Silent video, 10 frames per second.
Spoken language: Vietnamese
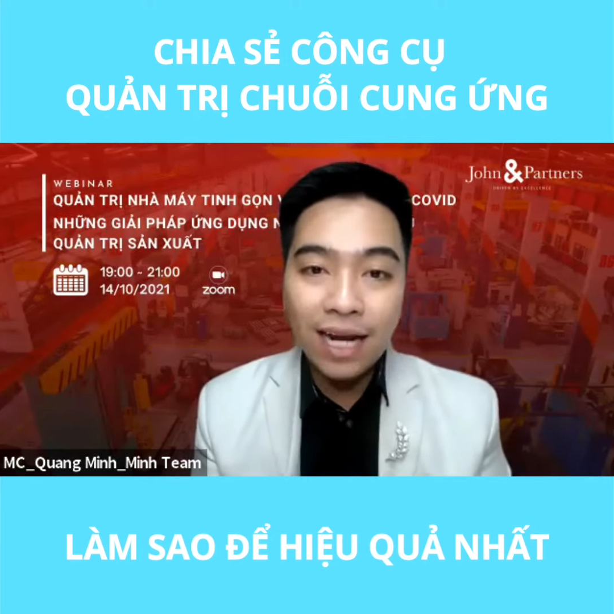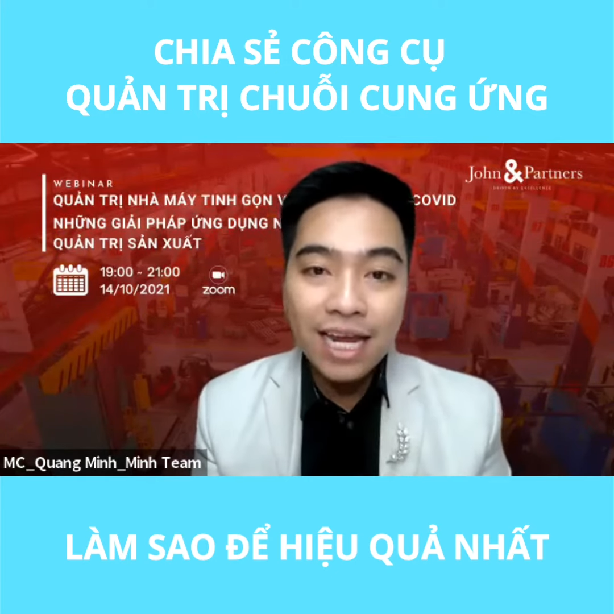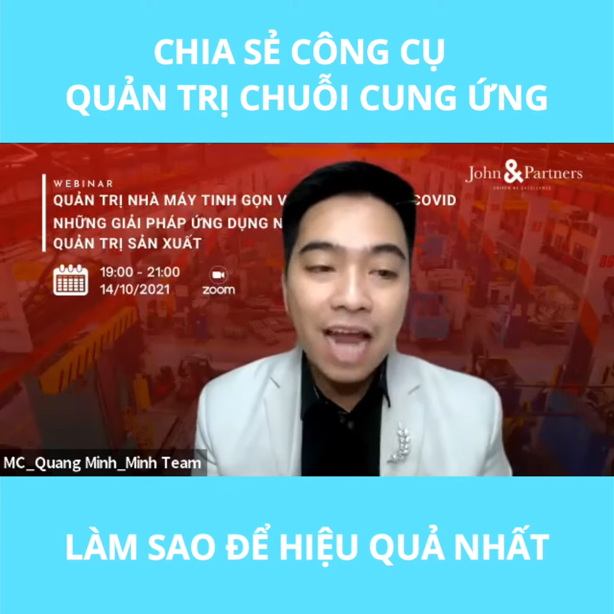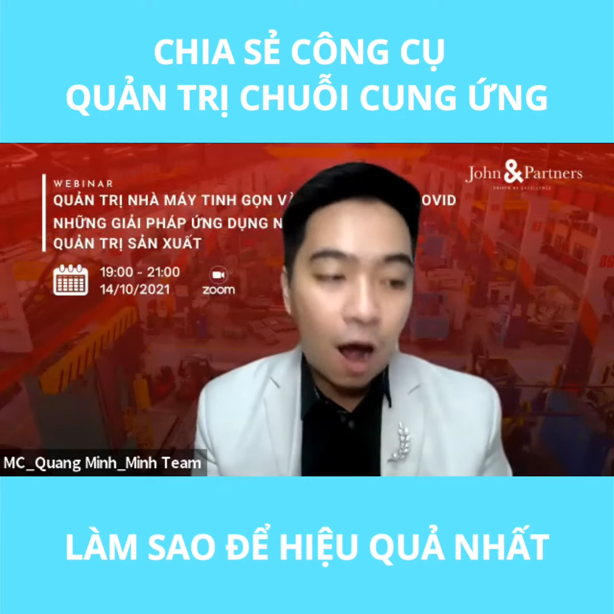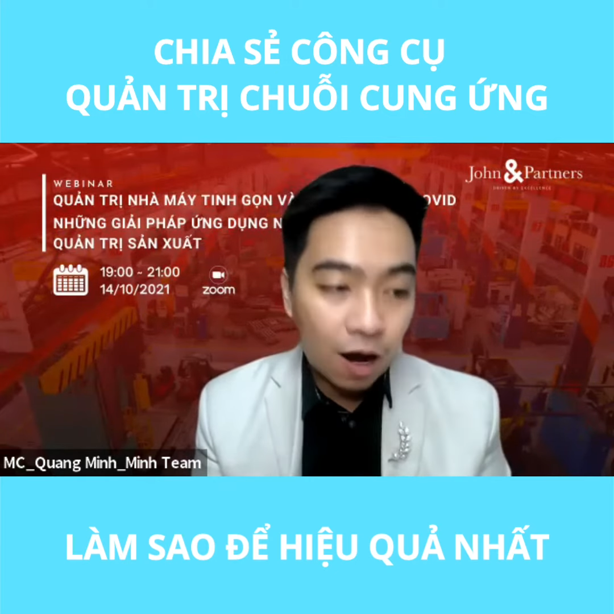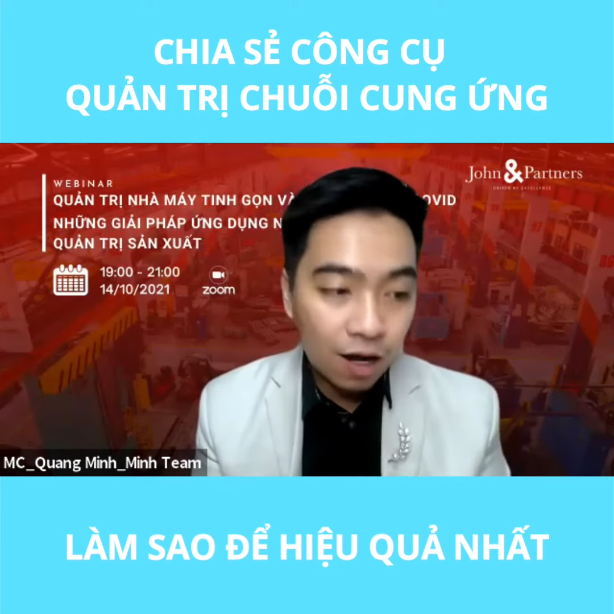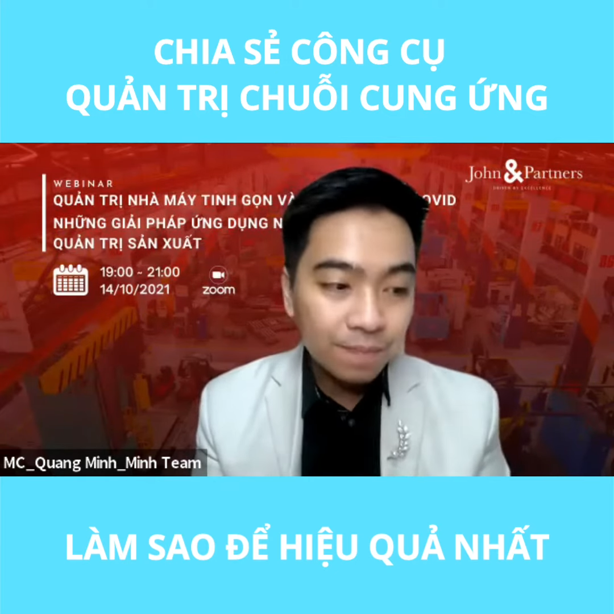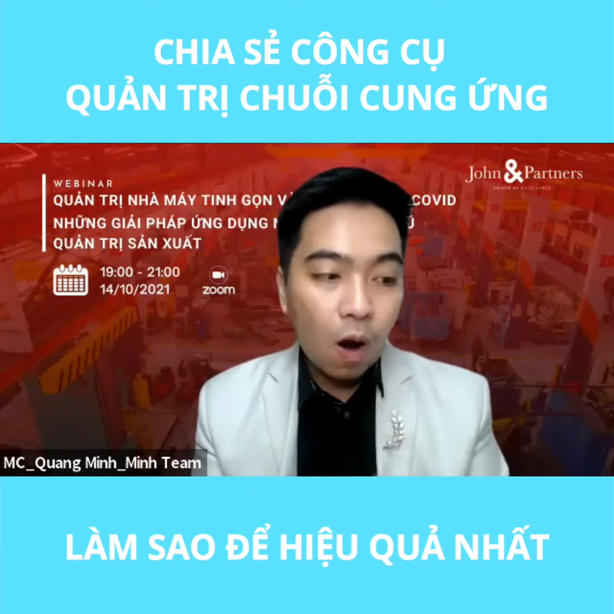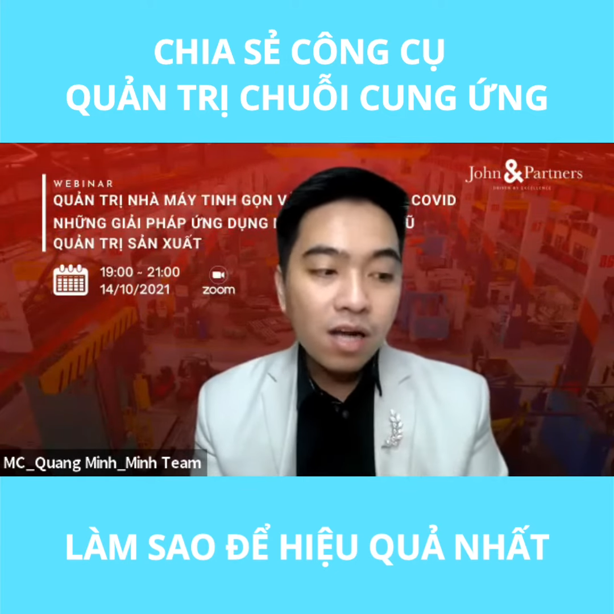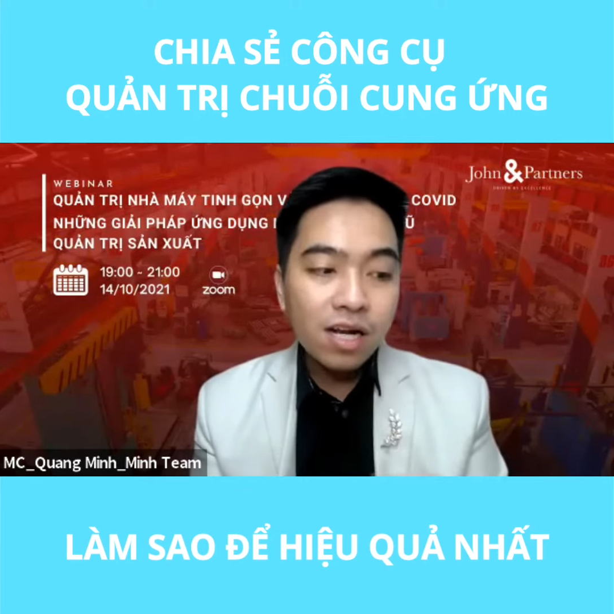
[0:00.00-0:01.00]
quản lý
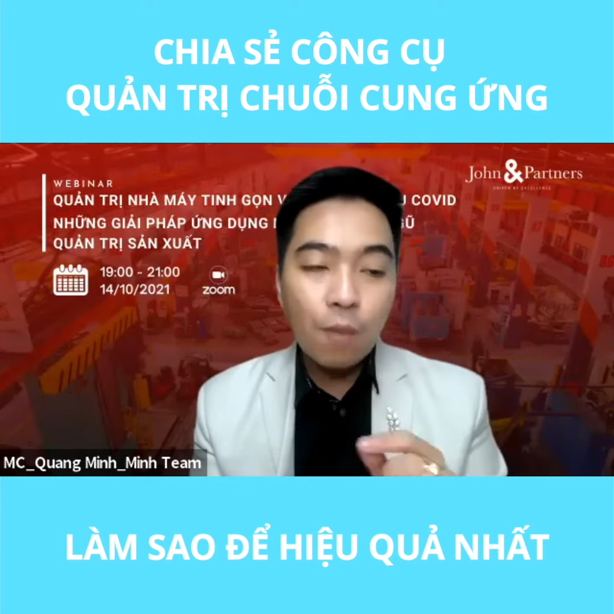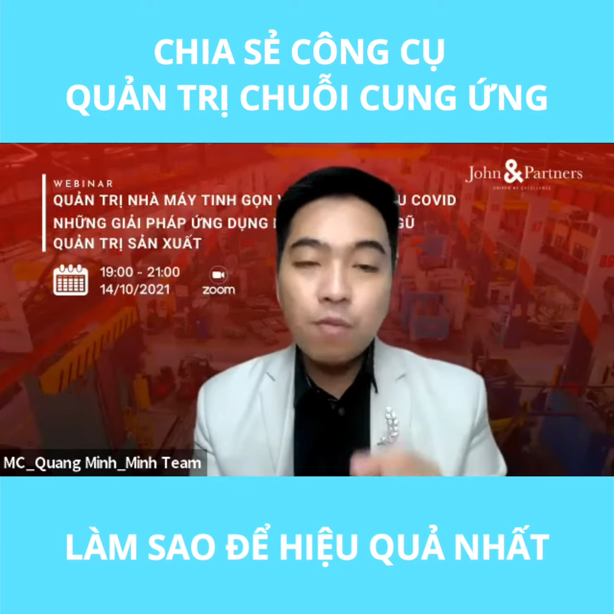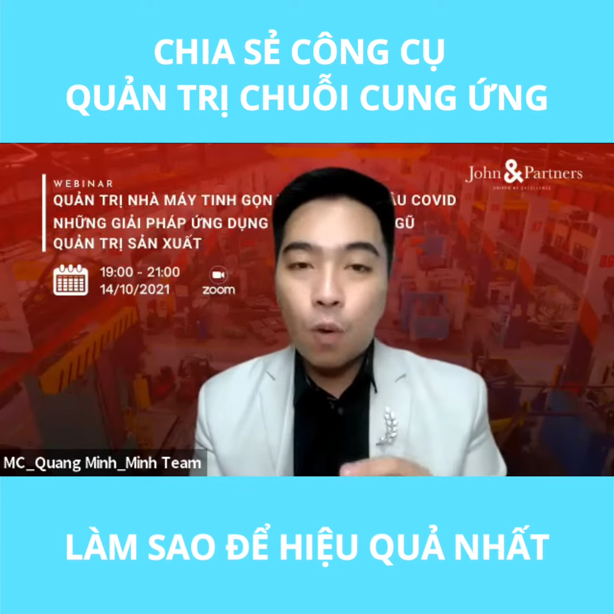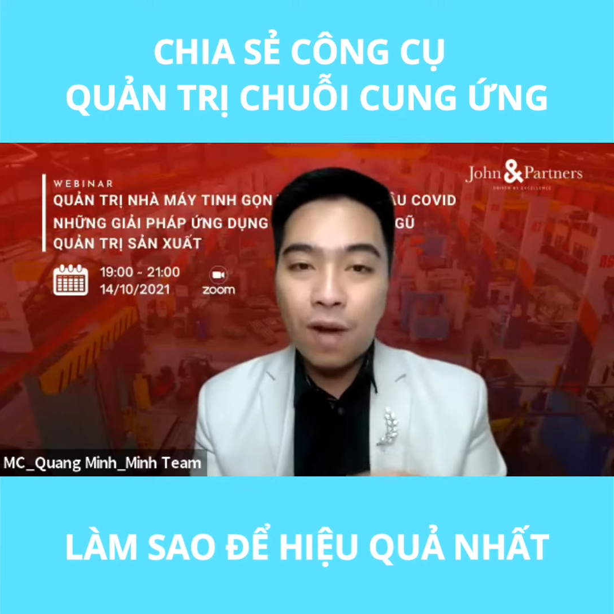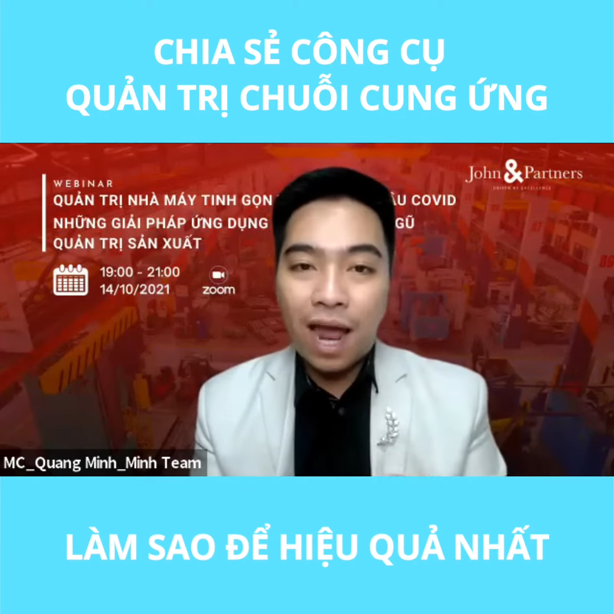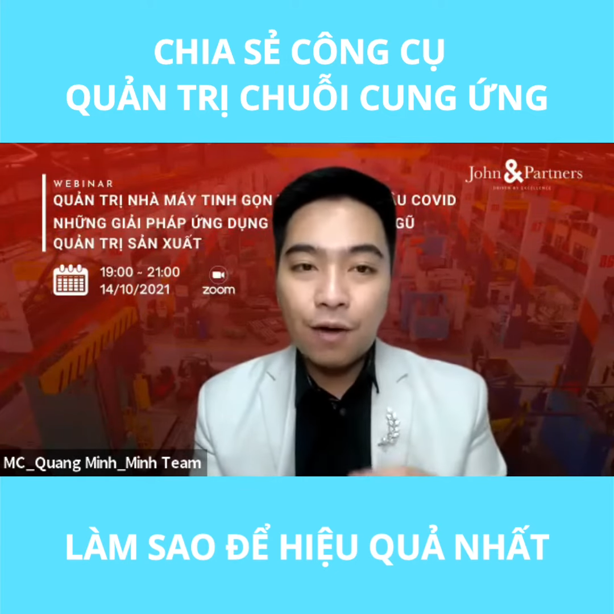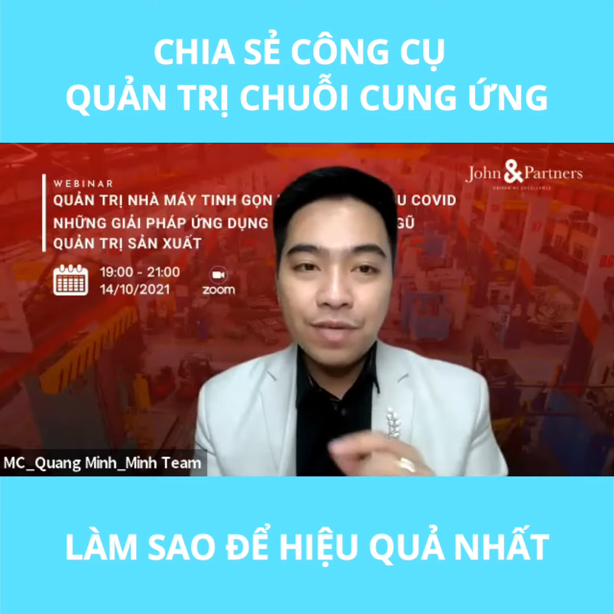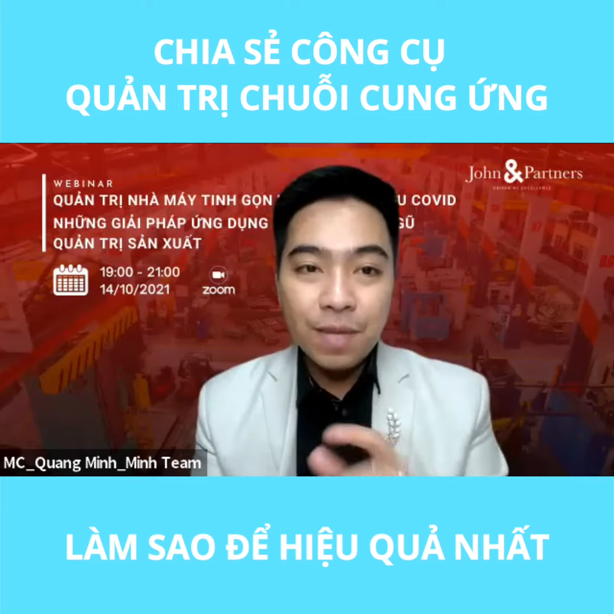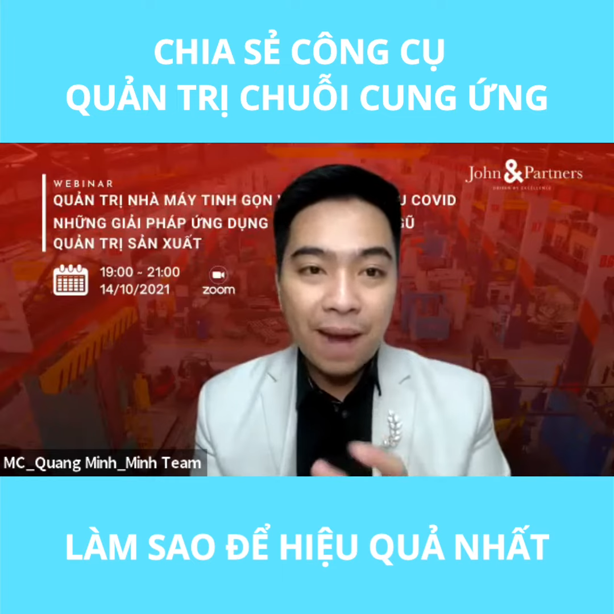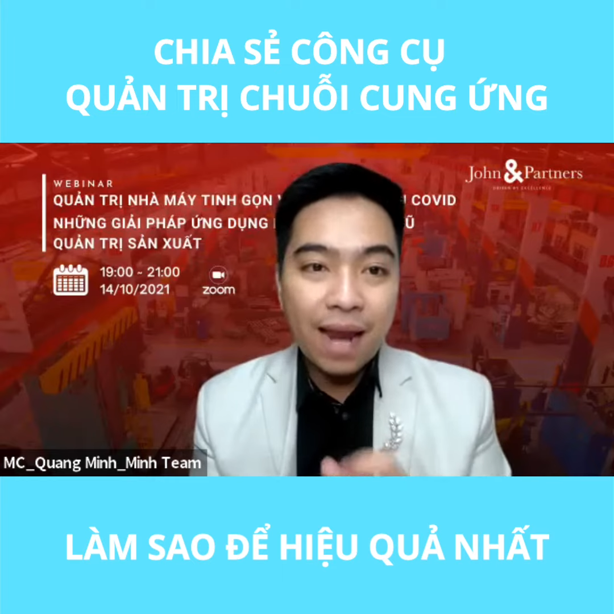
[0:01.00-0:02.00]
họ có công cụ
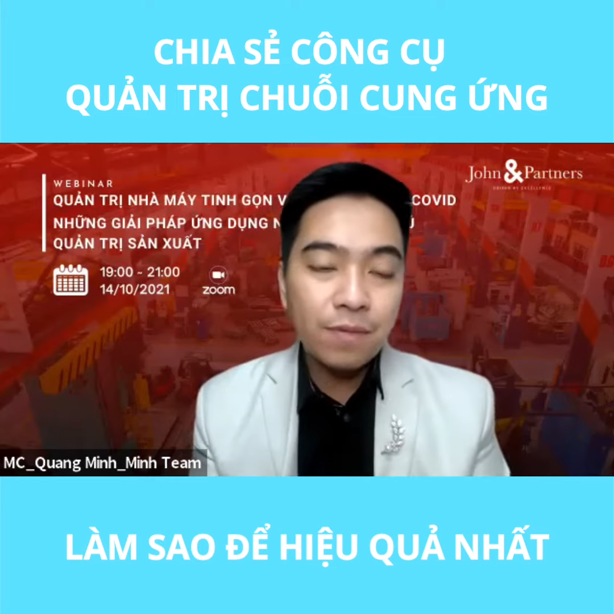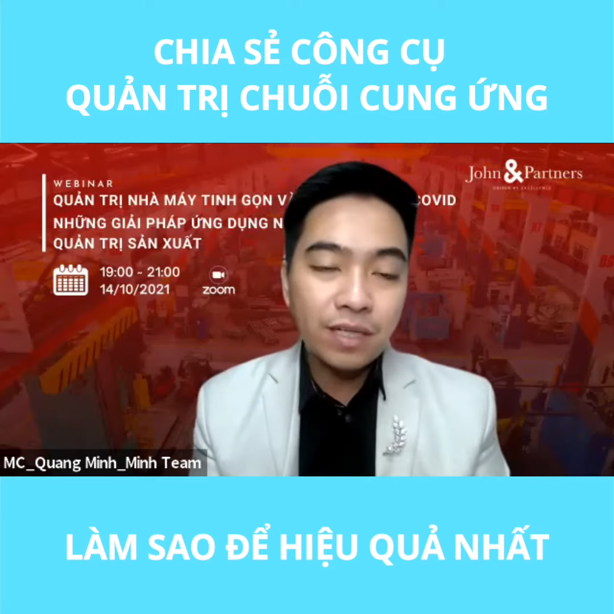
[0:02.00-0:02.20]
nào giúp